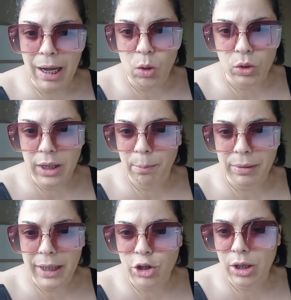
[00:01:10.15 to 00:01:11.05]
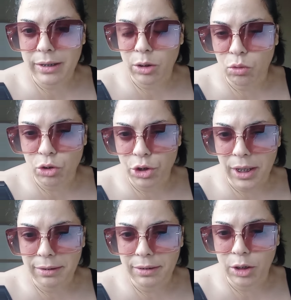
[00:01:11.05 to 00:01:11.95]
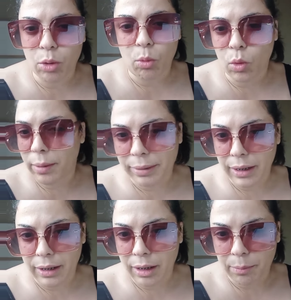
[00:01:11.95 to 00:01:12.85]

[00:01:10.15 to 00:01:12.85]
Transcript: o di capire certi concetti comunque mi,